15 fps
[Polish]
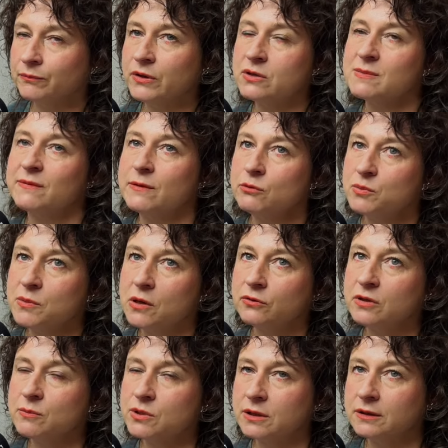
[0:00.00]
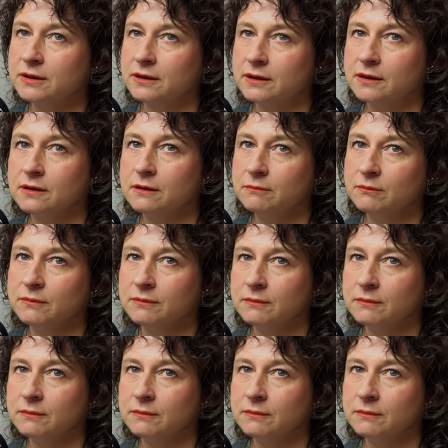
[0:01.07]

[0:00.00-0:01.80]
rozmawiałyśmy o tym, że ty, mm,